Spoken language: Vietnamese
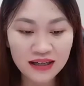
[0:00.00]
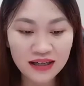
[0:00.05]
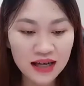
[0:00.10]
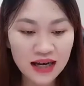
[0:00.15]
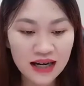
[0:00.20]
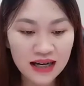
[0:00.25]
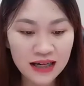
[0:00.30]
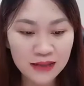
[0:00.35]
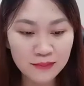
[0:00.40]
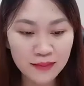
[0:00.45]

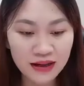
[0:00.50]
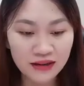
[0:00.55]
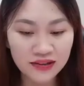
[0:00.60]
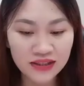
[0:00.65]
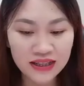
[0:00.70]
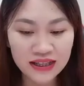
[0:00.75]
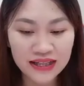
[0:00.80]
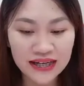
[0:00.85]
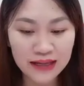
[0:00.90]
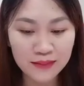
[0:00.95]
lại bảo
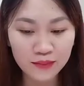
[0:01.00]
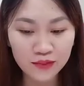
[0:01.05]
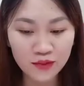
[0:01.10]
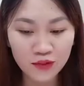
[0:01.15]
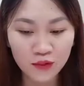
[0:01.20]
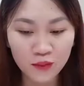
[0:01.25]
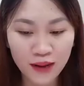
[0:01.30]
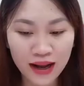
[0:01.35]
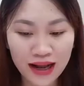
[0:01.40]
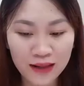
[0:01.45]
chị đem
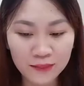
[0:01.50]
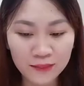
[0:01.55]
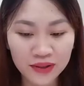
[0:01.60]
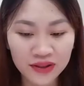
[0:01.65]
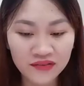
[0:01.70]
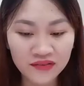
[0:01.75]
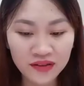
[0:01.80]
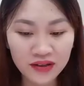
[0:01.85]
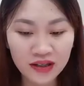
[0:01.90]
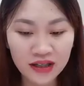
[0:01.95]
khổ qua
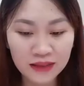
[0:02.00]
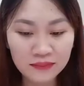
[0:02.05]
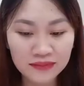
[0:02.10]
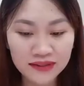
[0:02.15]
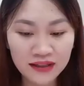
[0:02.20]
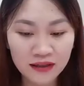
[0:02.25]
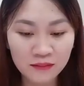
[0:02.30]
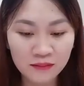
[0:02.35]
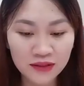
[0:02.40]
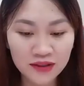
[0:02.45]
mới vừa hấp
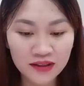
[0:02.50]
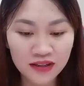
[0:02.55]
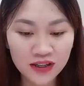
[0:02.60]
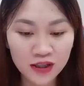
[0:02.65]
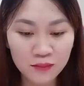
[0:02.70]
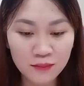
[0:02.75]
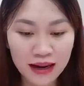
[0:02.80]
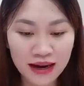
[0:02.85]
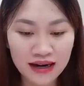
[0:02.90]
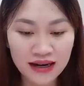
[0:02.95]
xong đưa
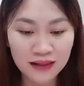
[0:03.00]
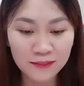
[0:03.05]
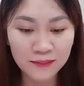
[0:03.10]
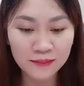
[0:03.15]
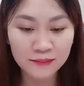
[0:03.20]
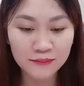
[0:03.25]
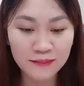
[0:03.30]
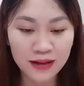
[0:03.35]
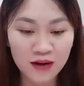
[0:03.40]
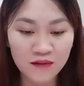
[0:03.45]
cho bà
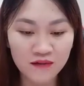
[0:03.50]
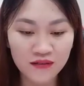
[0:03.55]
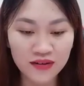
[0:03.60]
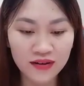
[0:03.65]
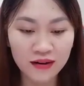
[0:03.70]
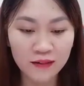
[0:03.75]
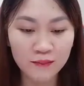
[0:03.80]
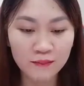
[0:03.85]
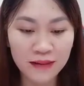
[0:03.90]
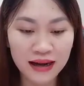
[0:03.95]
Lâm, bà
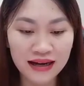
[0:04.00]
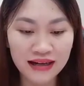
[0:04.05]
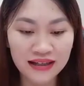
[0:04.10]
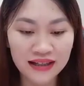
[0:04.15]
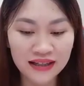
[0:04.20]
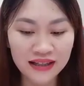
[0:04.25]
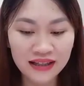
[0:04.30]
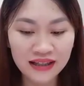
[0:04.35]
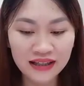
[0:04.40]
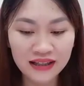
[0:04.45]
Vương, bà
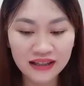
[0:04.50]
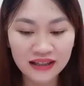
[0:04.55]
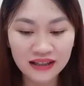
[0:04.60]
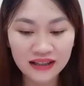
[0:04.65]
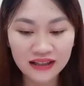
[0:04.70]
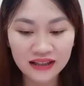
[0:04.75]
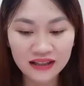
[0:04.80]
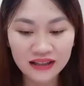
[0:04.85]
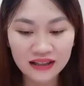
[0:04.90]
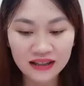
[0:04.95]
Lý.
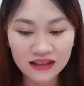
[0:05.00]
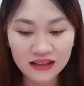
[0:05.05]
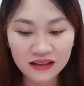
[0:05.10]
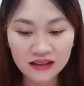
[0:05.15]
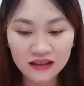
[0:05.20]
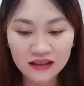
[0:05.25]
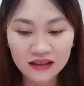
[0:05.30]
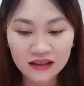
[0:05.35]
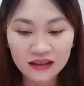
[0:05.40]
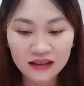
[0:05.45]

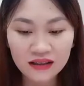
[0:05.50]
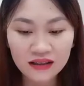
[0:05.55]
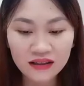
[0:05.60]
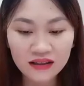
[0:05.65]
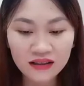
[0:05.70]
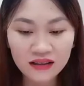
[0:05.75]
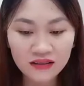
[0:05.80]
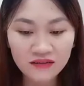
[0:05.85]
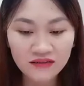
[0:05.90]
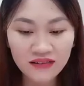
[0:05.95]

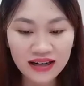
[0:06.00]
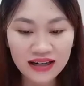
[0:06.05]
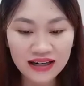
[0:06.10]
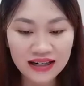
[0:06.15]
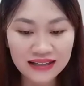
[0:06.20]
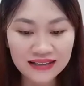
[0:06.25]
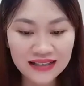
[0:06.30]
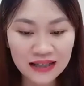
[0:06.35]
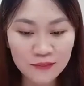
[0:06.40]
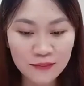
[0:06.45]
Không phải
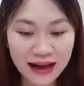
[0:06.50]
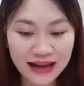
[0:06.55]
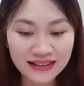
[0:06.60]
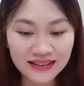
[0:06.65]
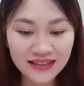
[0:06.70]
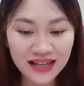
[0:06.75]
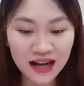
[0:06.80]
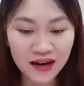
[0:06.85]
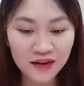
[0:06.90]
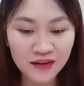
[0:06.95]
lấy ra
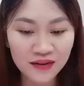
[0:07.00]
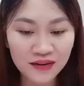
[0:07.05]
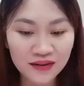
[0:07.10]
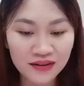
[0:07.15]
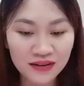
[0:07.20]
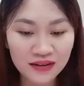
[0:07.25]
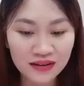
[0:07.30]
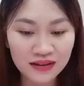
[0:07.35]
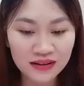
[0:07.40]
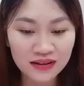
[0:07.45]
bán sao?
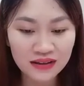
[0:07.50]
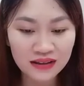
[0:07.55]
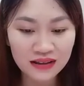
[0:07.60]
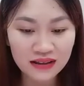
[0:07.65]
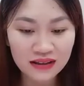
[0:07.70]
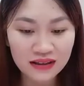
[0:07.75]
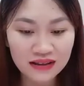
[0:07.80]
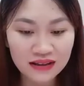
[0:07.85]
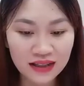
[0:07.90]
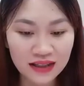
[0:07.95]

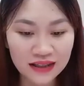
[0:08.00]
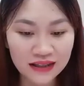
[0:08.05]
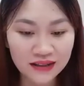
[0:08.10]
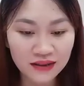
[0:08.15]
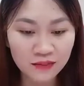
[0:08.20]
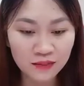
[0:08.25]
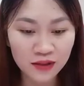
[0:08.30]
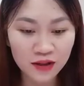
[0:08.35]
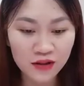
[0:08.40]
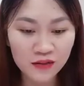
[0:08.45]
Thấy
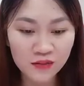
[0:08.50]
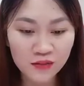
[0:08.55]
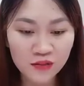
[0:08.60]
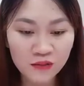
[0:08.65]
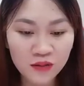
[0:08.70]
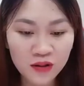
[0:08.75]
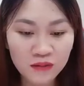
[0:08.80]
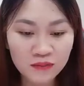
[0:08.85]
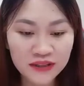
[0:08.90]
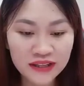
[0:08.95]
tổng cộng
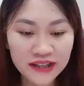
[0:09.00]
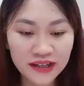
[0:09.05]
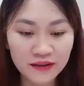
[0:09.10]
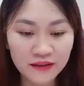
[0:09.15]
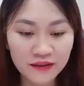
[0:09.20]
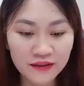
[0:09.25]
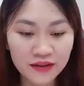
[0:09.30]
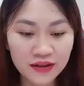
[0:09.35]
cũng không nhiều.